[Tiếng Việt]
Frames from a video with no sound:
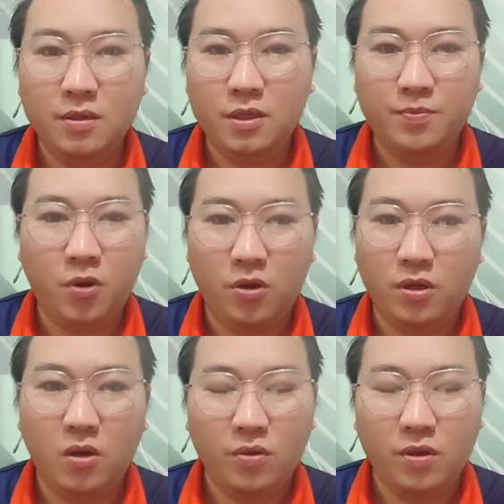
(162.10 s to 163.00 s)
chỉ
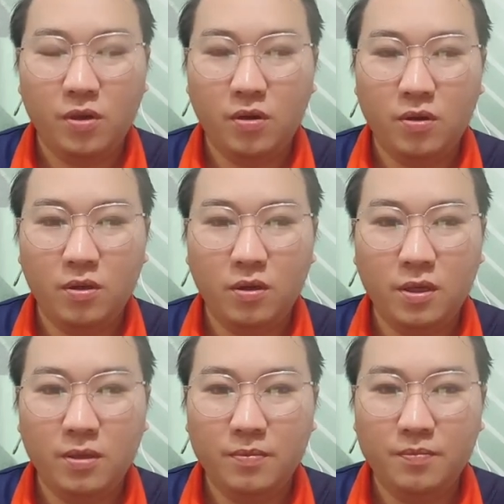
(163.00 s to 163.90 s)
bỏ cho lâu nhất là họ tư
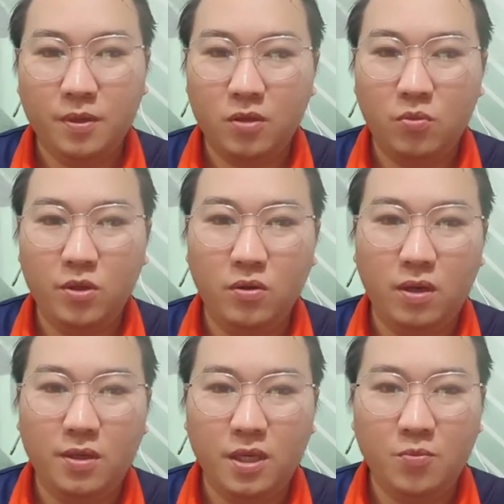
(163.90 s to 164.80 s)
rồi bỏ tê tụi mình
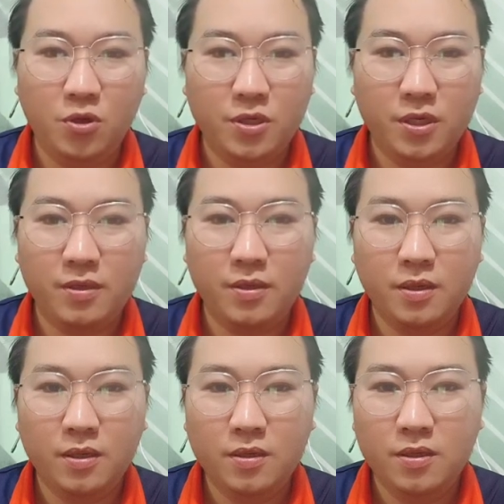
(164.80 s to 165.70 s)
nhọn chém một rành
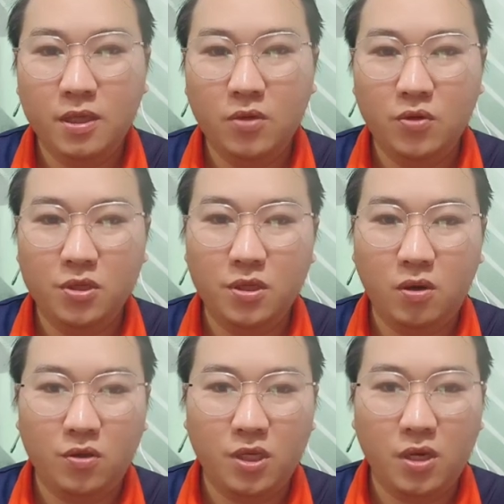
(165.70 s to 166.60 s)
gì ô xí
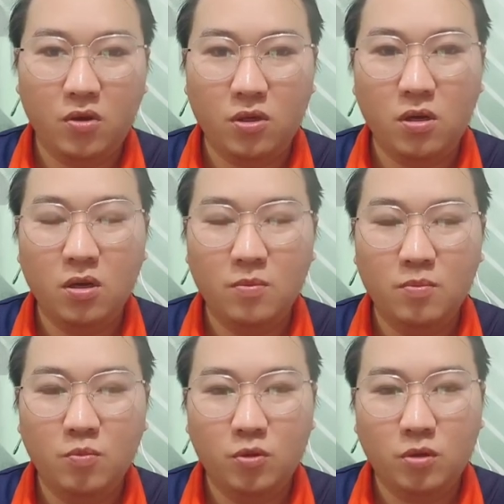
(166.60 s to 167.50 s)
hồ rê hồ rồi
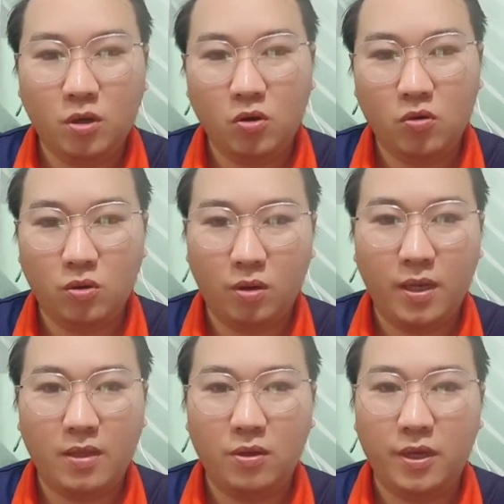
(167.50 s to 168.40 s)
một tàu hồ tỏ
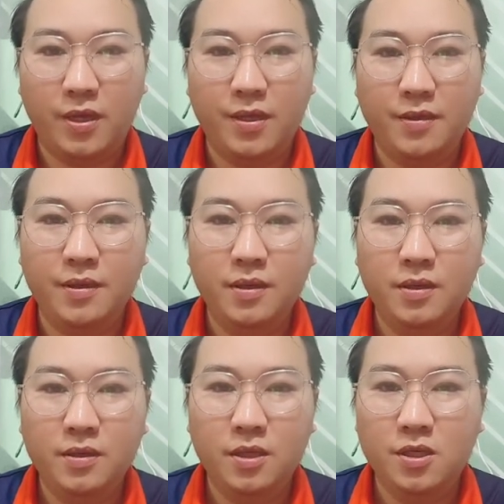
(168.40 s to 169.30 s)
cá tỏ kế tên
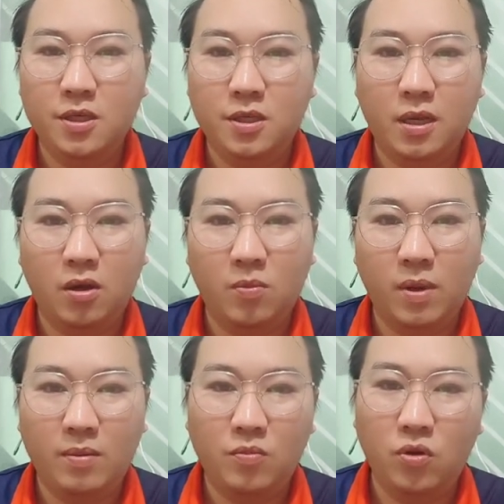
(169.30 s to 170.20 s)
ta chỉ tên lò
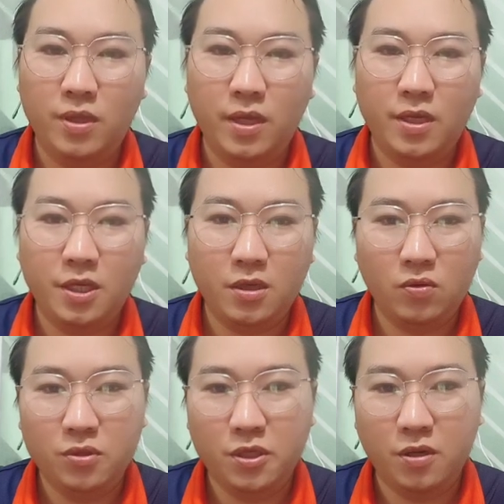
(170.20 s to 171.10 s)
mà mua tế tranh
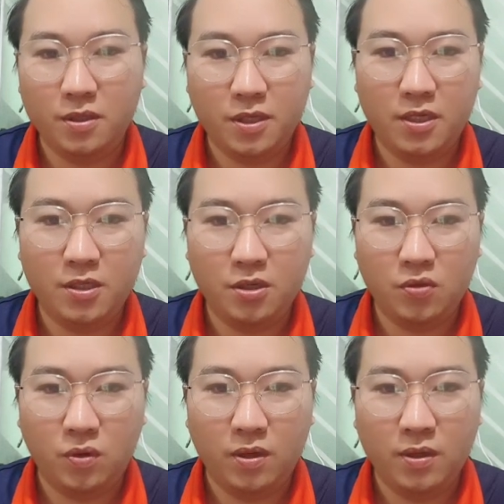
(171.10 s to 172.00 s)
nô chỉ lò sai chỉ lò
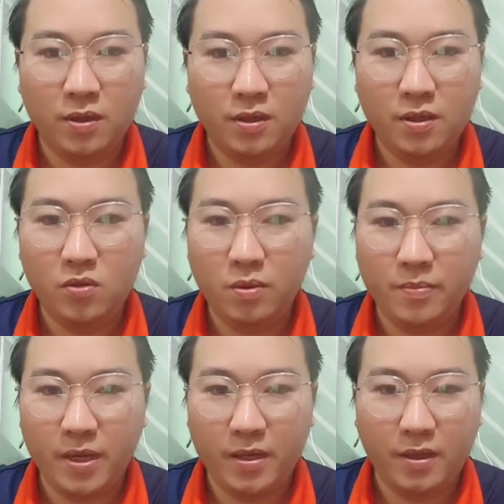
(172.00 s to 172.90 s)
xua thế tụi
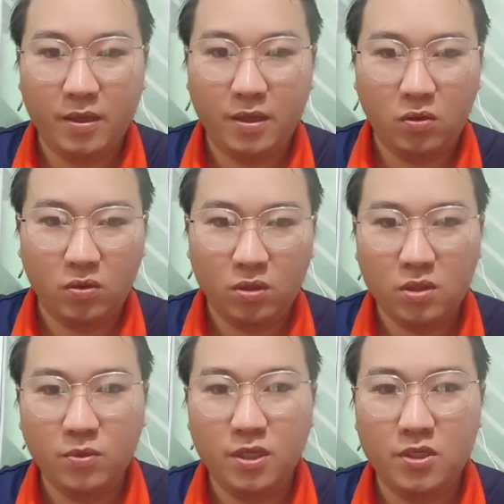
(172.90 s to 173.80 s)
mình mê lên tới tới rồi tôi
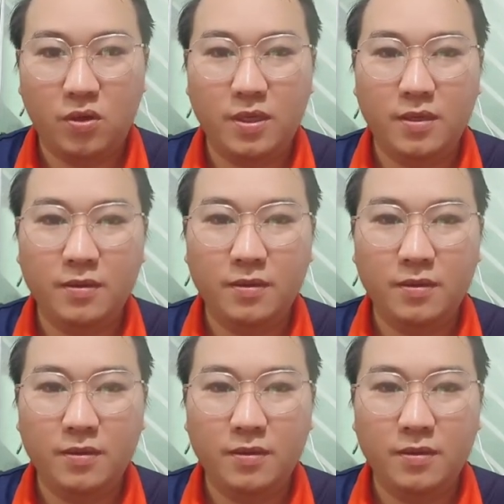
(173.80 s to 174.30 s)
chỉ muốn hình rõ thế